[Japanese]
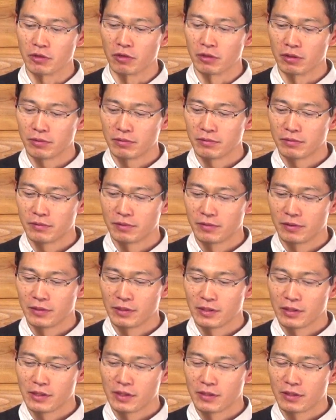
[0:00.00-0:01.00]
ろ
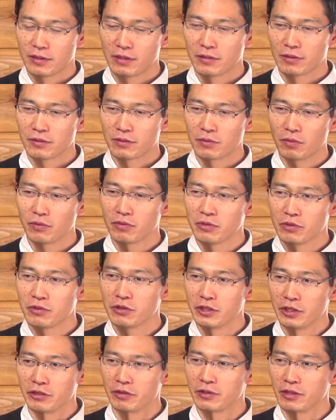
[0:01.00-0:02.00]
という
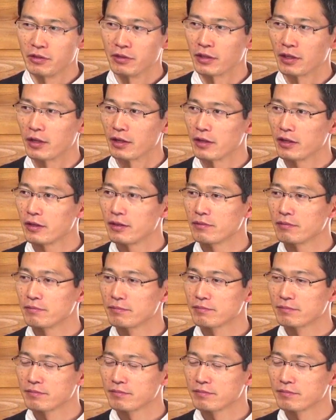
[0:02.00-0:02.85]
ふうに言ってるわけだね